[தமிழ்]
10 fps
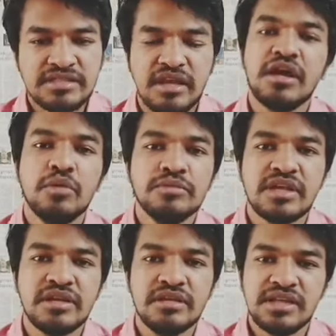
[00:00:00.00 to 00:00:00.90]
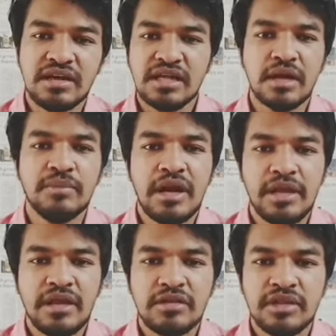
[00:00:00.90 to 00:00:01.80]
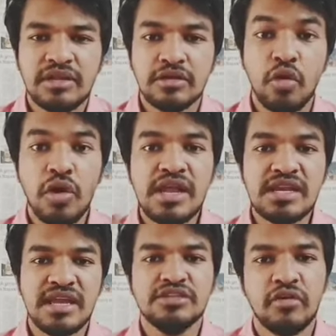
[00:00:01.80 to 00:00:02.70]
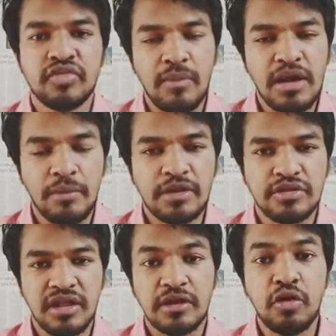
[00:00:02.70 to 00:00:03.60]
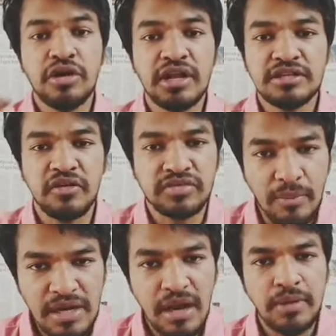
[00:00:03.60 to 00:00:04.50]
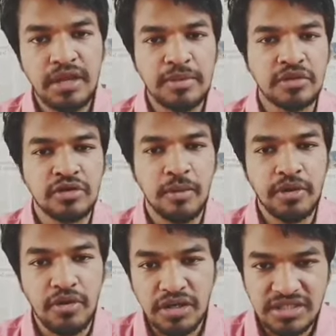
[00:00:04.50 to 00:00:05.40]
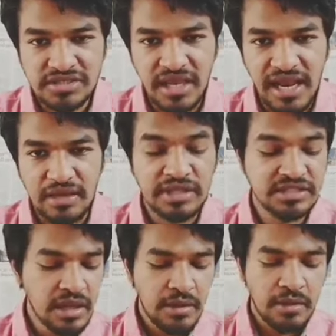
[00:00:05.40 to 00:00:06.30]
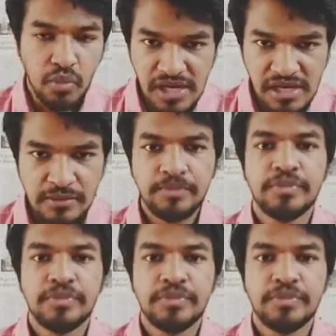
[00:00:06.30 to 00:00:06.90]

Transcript: சங்கமும் சரி சங்க தமிழ் அப்படிங்கிறது வந்து கோல்டன் ஏஜ் ஆஃப் தமிழ் அப்படின்னு சொல்லலாம் கோல்டன் ஏஜ் ஆஃப் தமிழ் அப்படின்னு நம்ம சொல்றப்போ நாட் ஜஸ்ட் த லாங்குவேஜ் மொழி